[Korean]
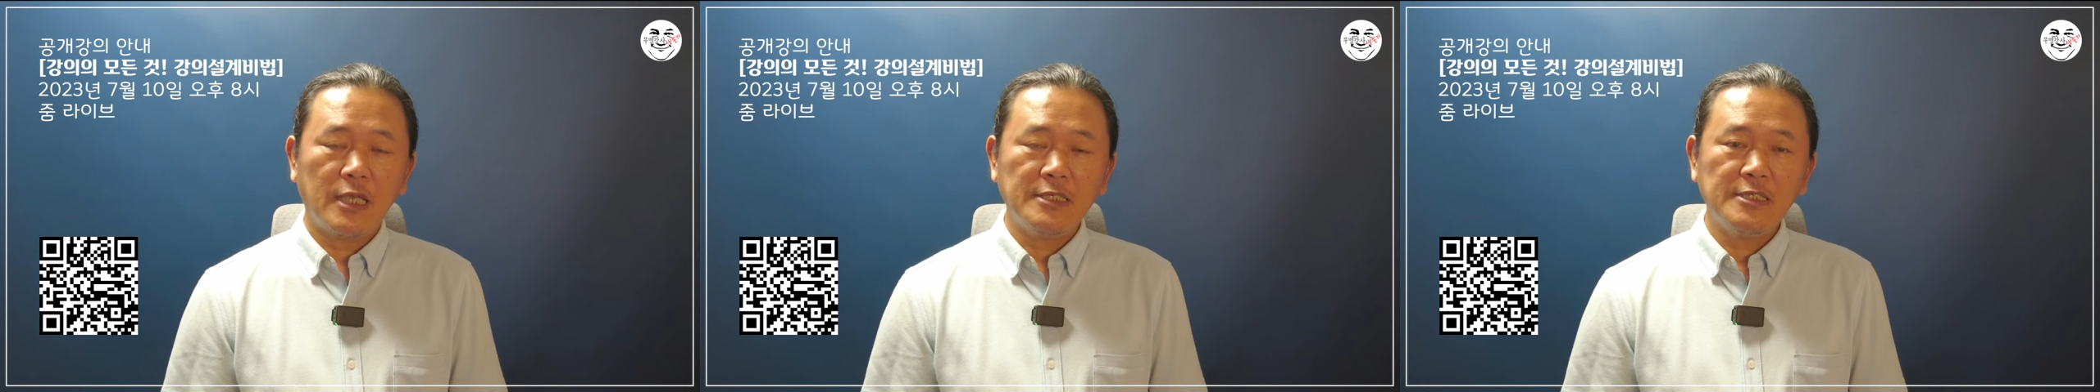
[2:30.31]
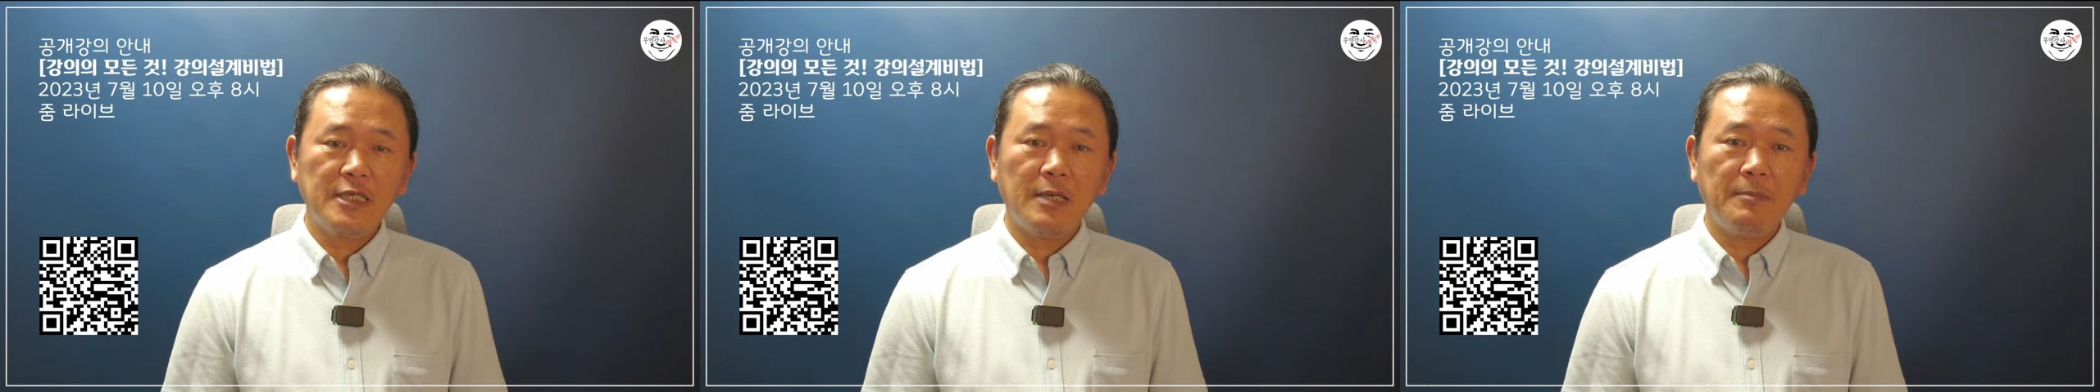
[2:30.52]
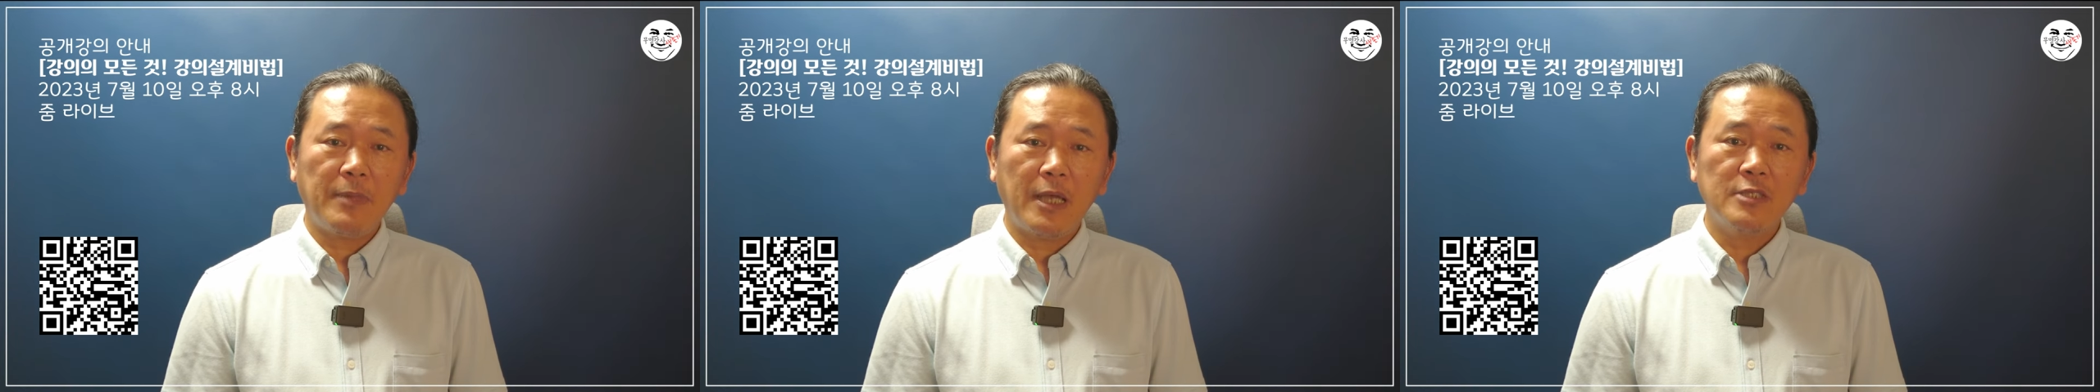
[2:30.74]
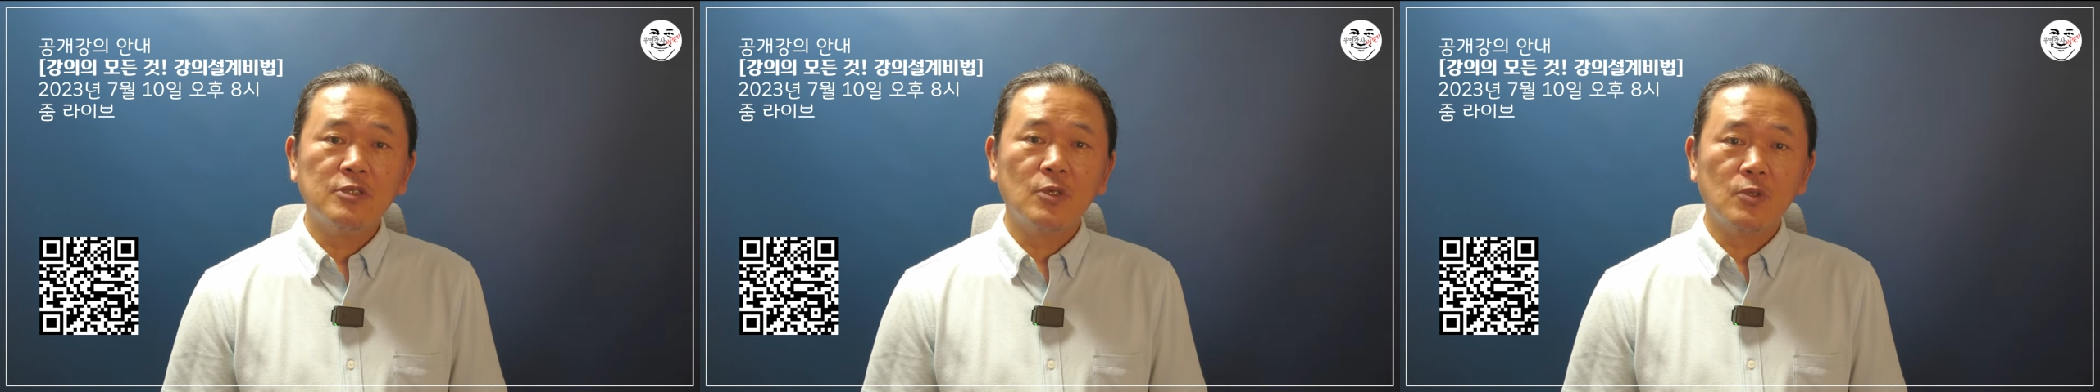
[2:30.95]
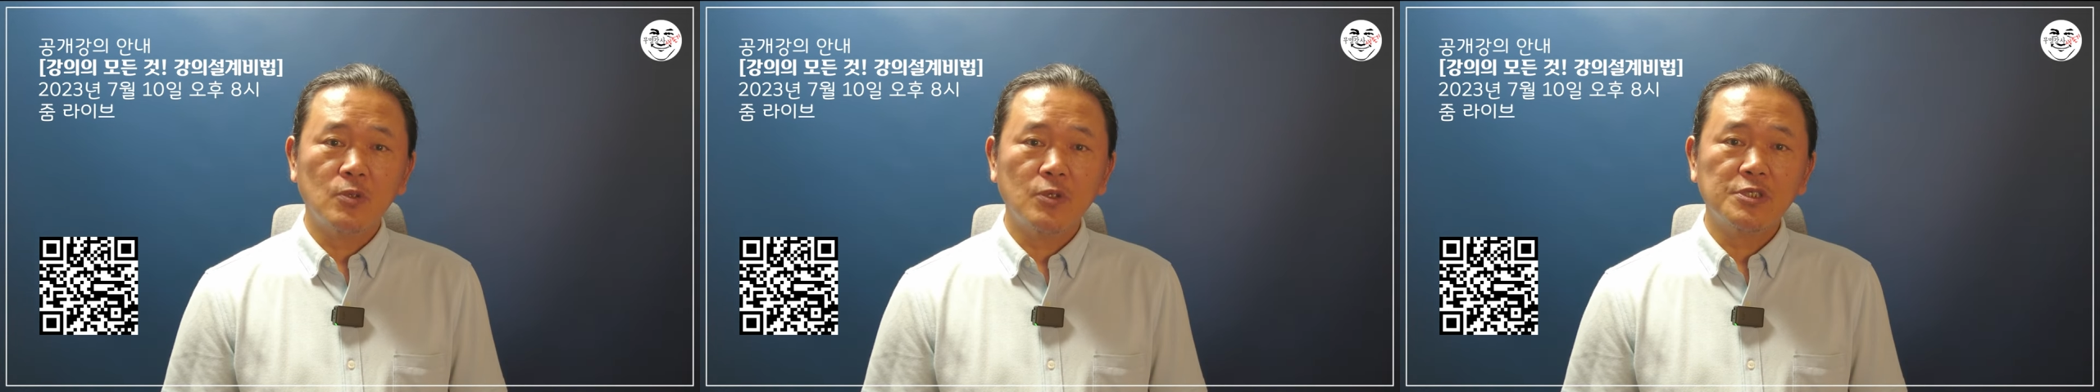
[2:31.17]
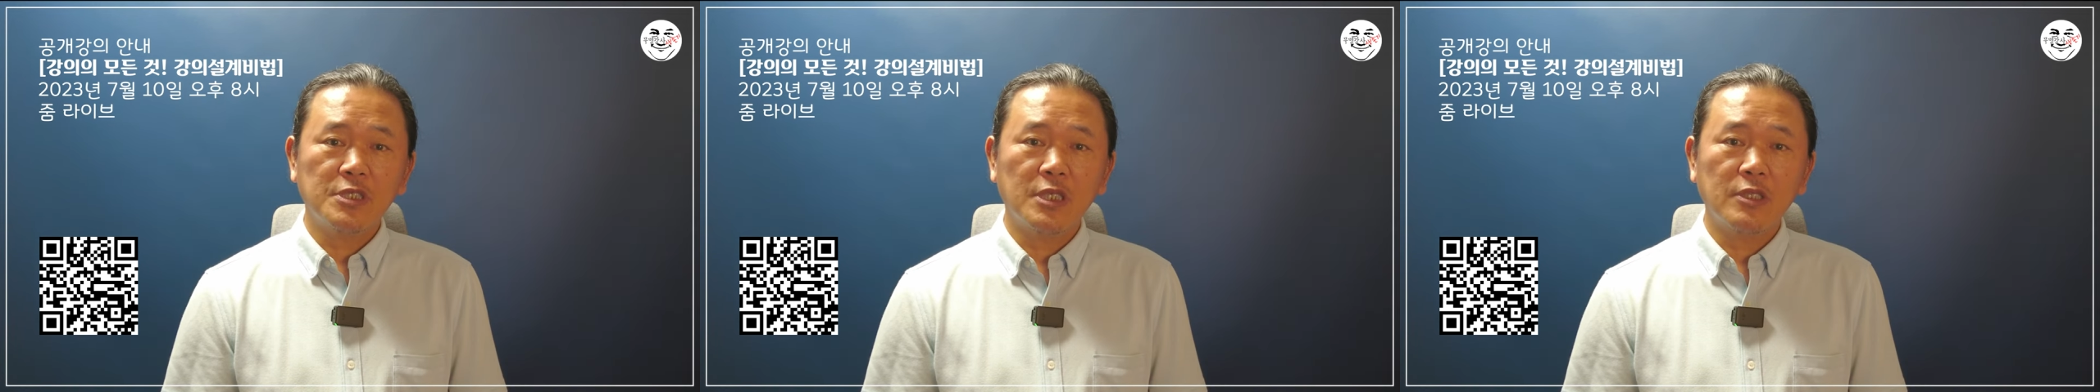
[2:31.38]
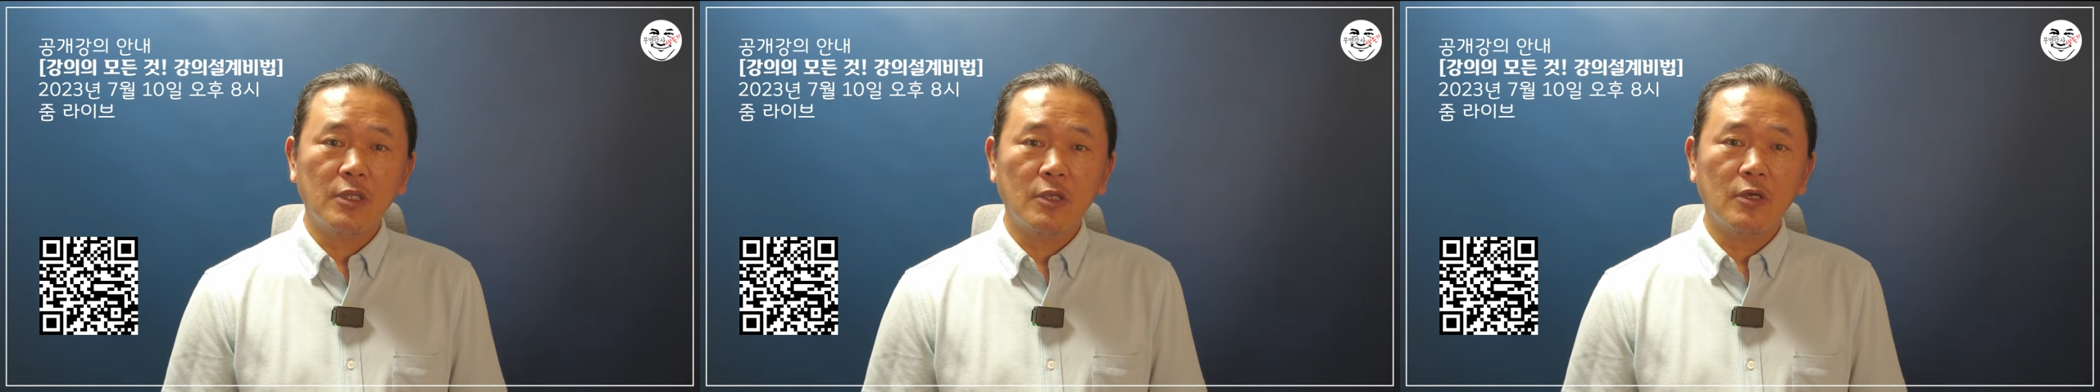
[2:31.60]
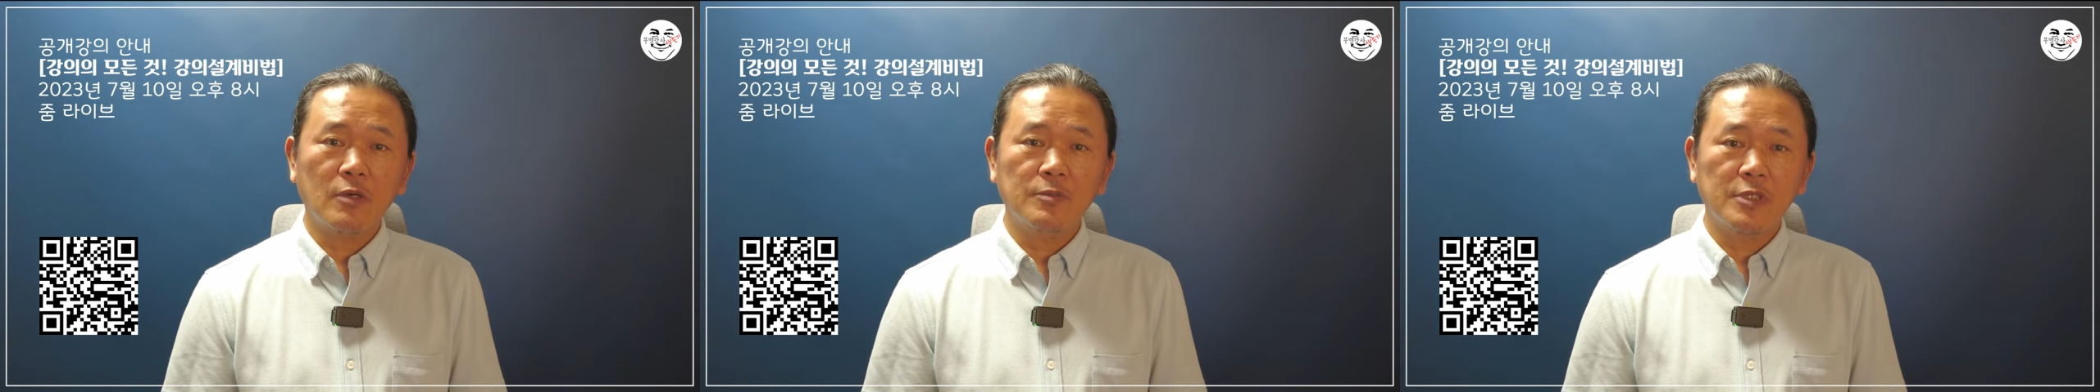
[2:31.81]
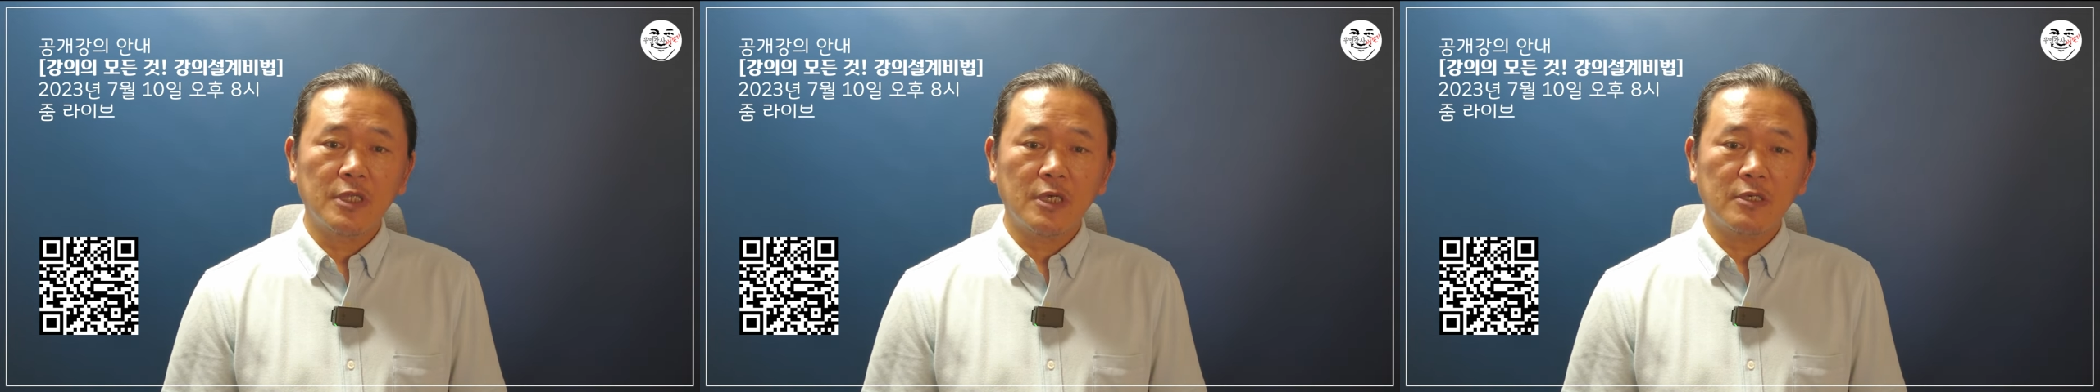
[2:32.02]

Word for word: 1시간 반 정도 진행이 될 겁니다.